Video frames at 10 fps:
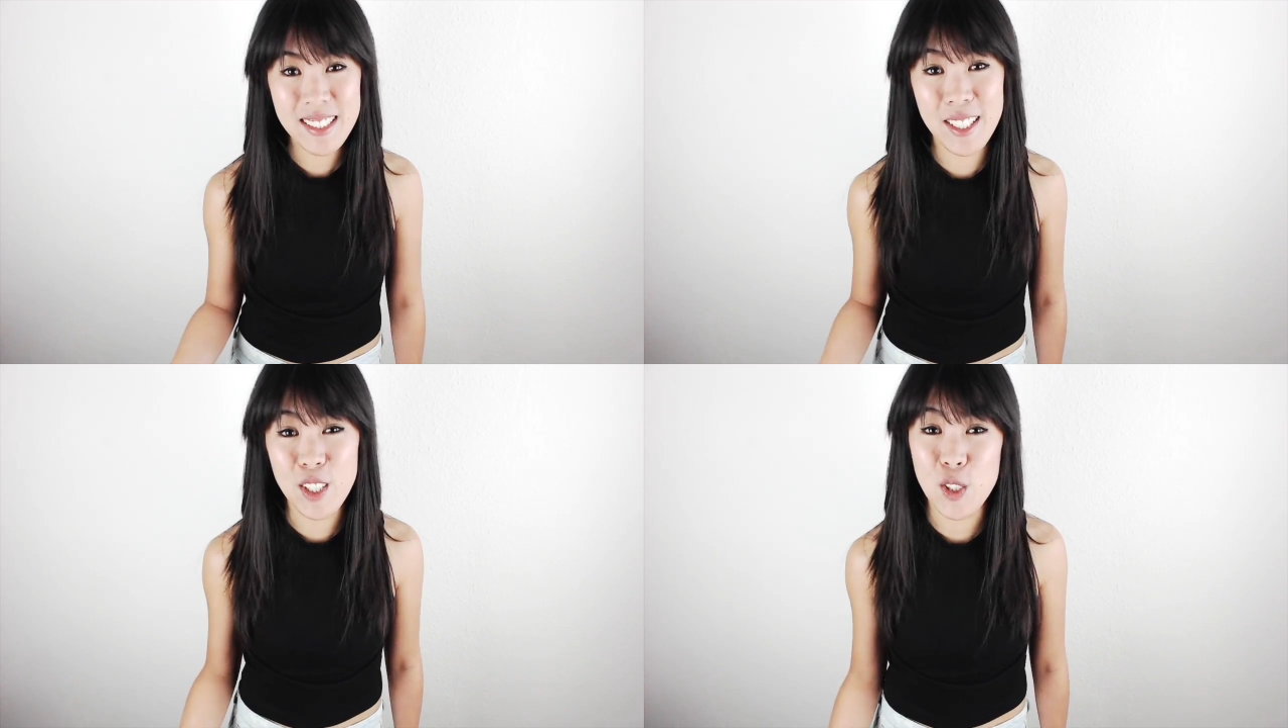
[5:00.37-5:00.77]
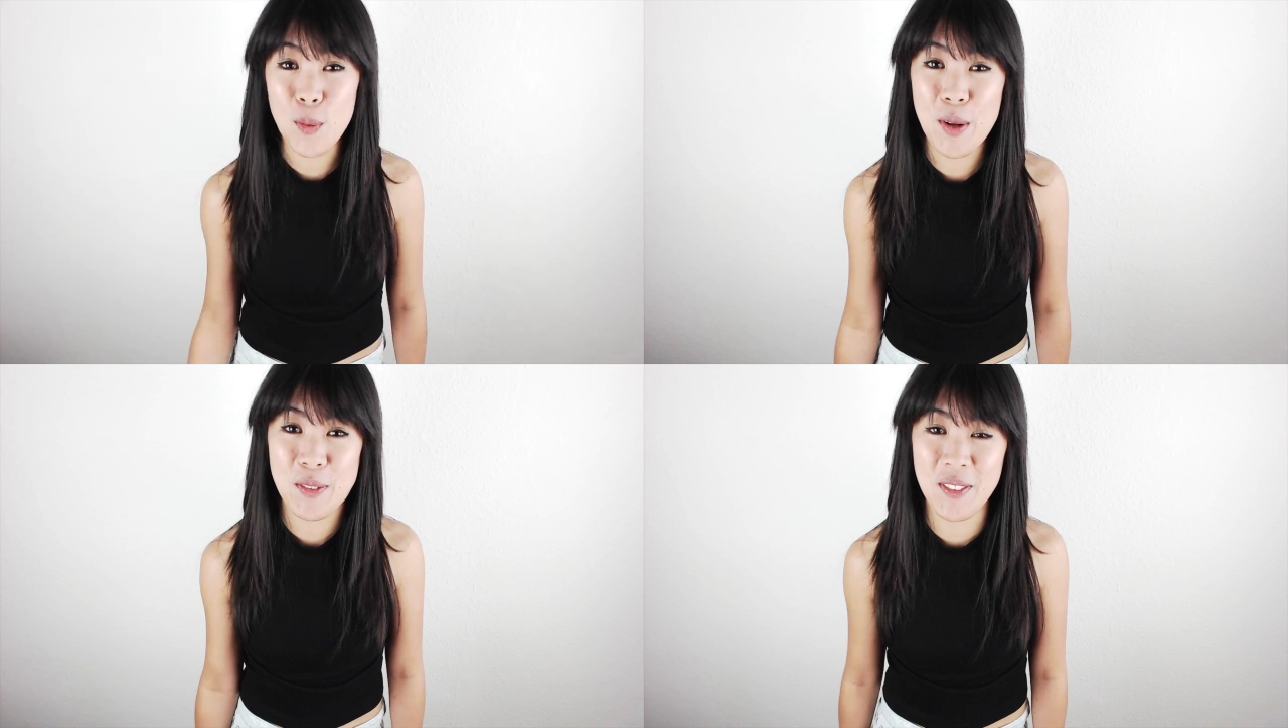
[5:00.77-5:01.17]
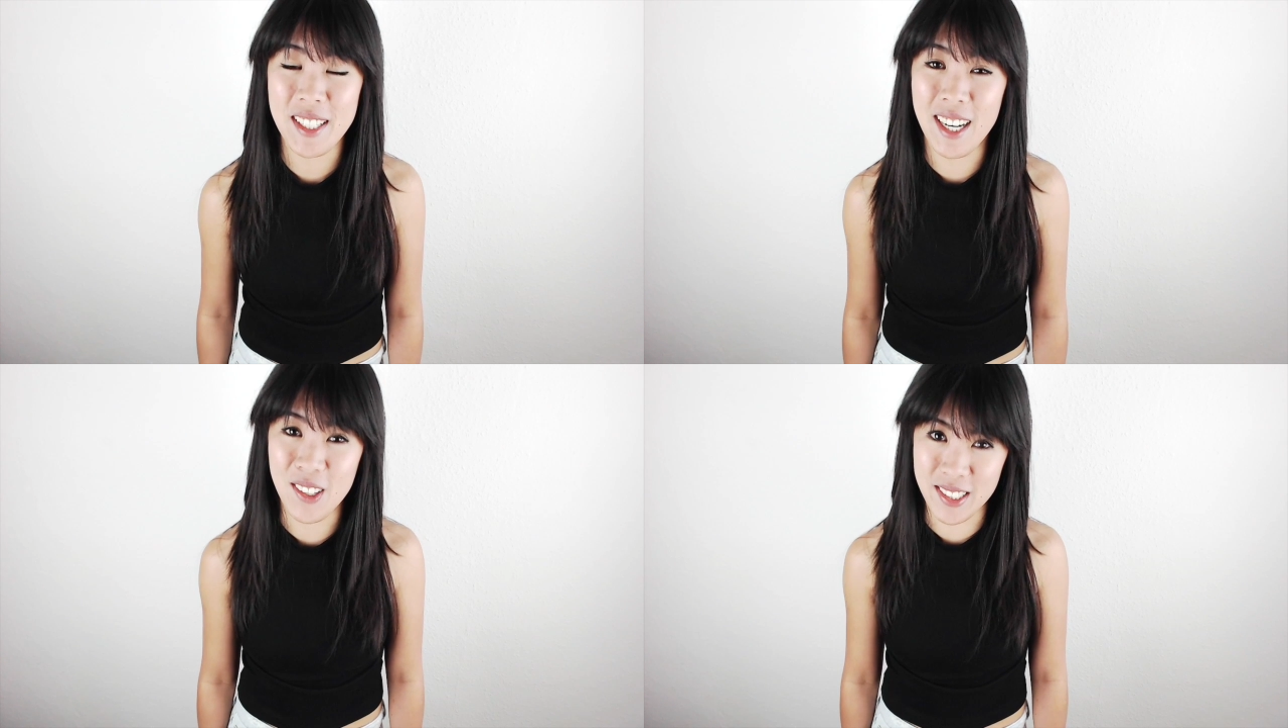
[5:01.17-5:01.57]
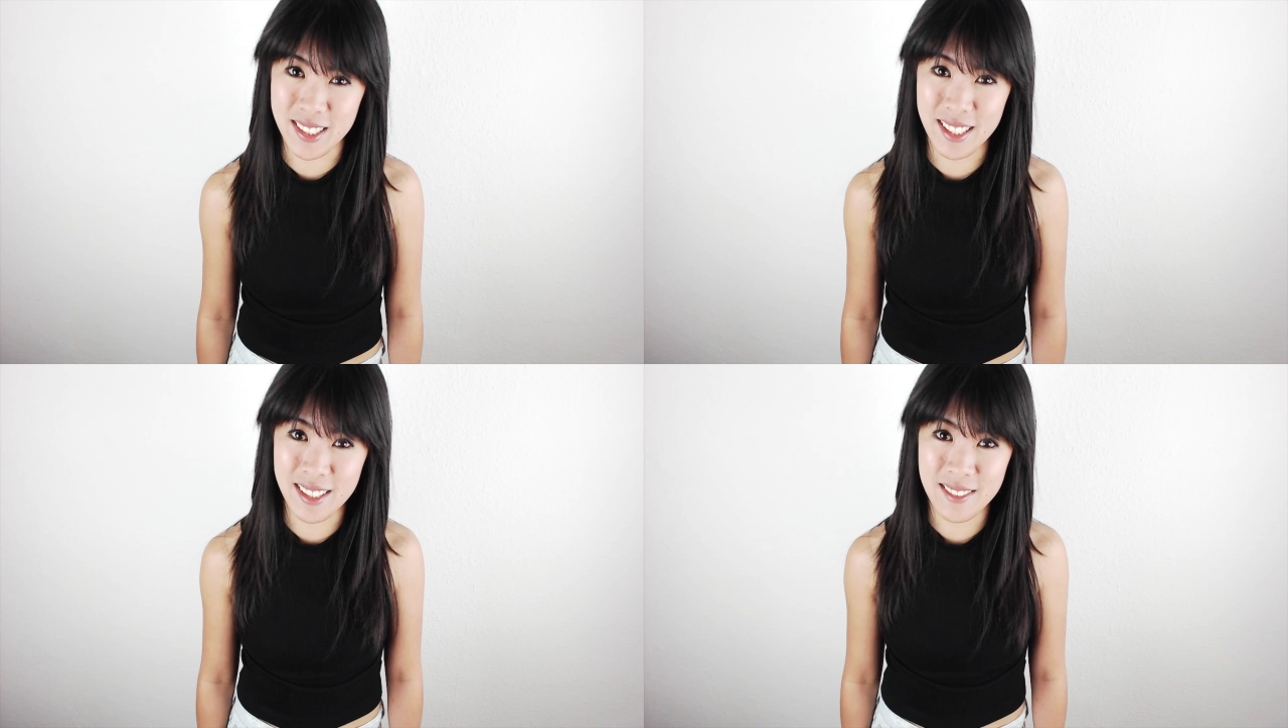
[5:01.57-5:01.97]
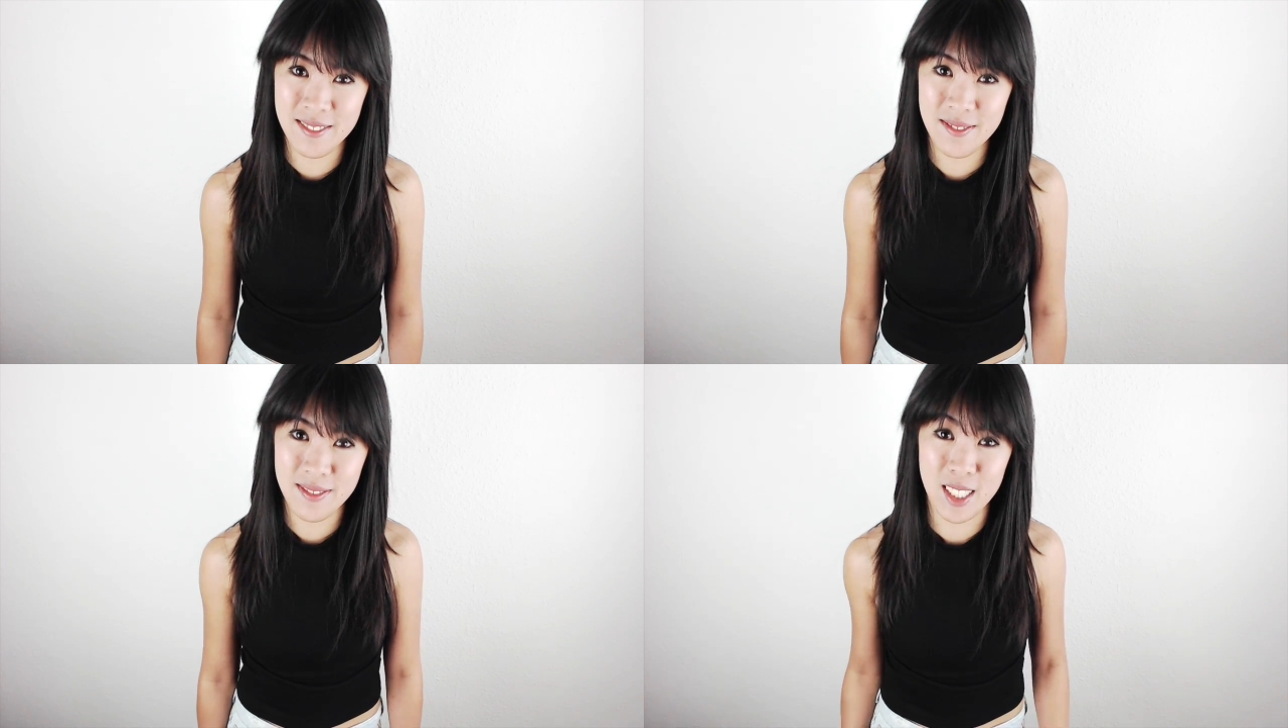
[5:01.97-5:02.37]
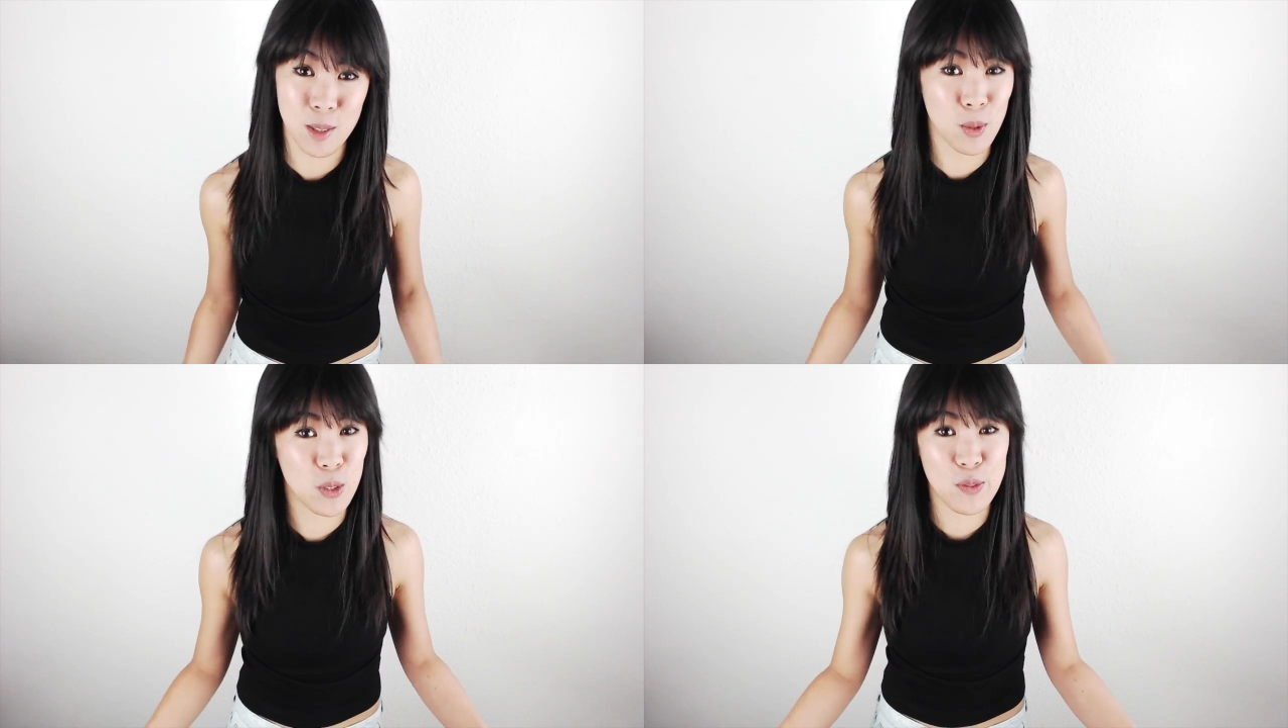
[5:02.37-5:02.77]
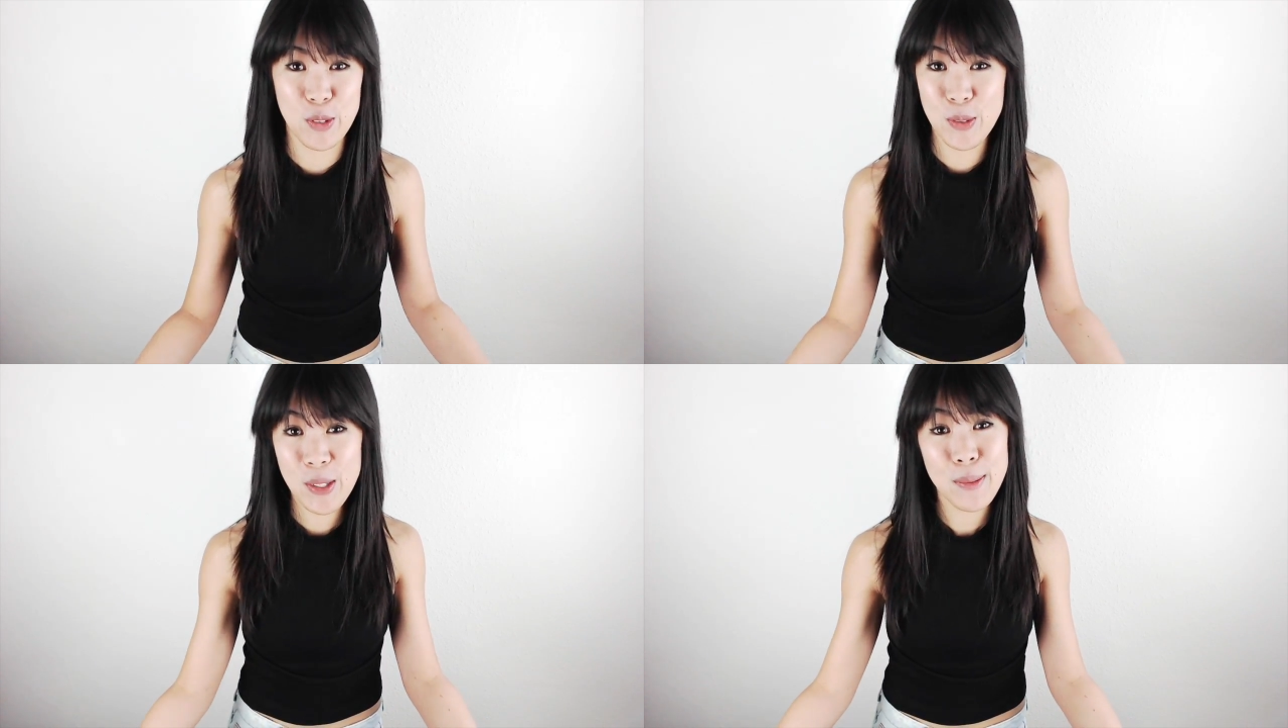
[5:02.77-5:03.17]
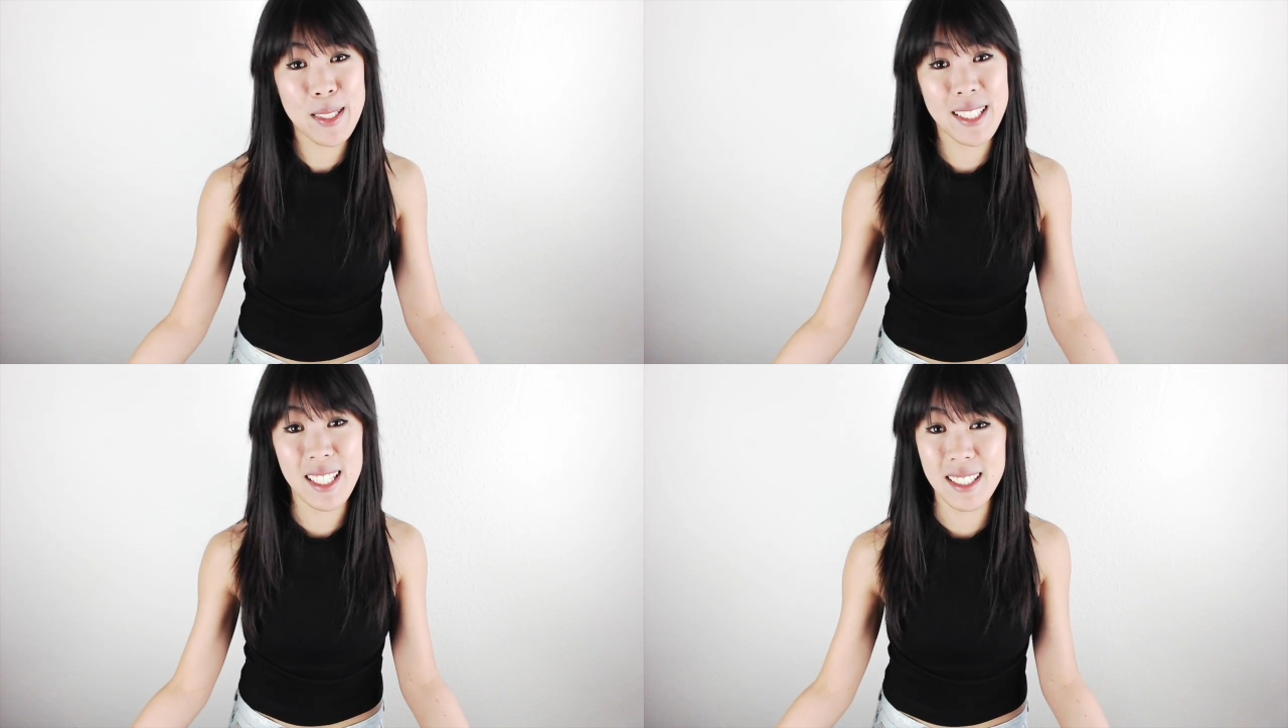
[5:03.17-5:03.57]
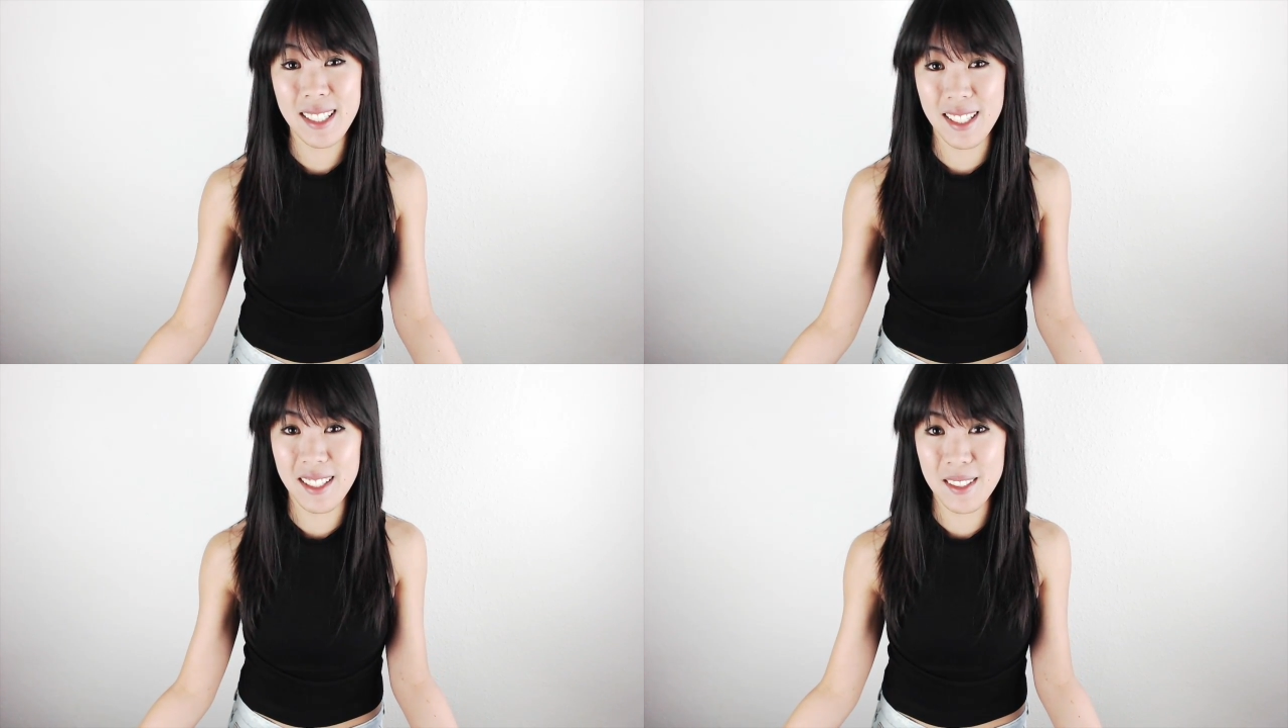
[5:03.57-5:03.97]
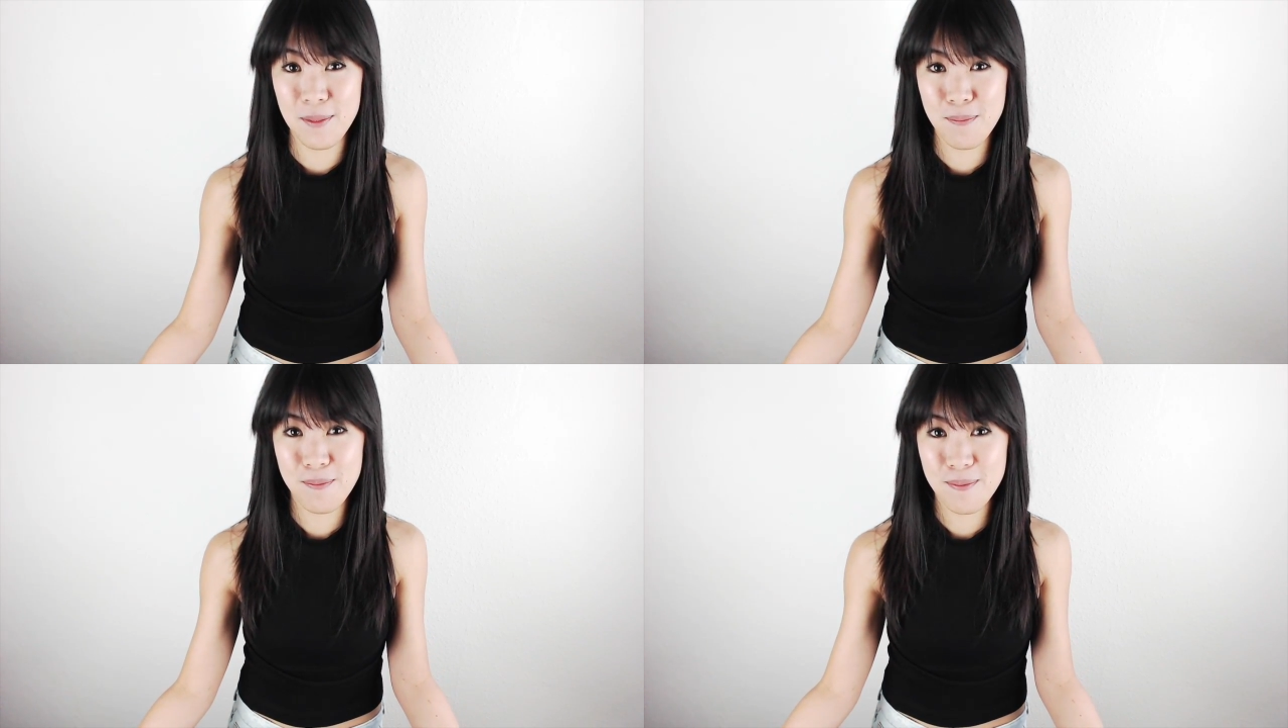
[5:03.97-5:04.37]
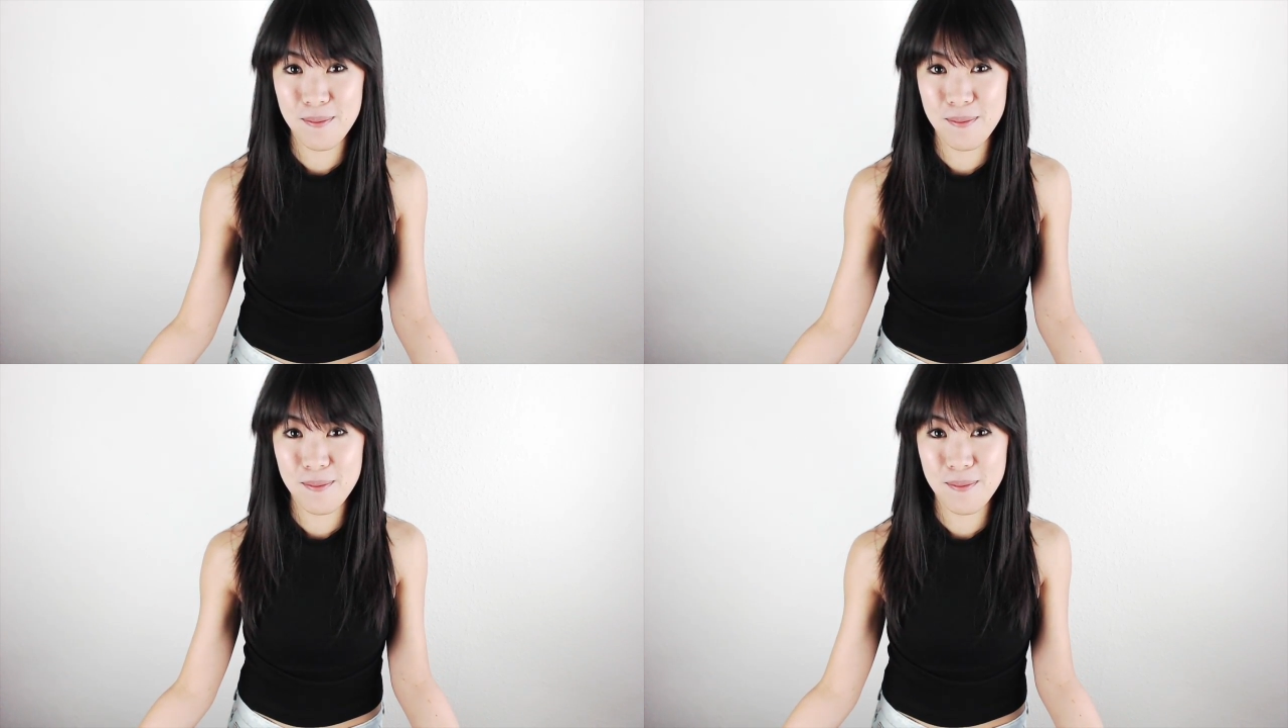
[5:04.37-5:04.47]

ihr ja schon mal, wie wir aussehen. Jetzt müssen wir nur noch miteinander reden.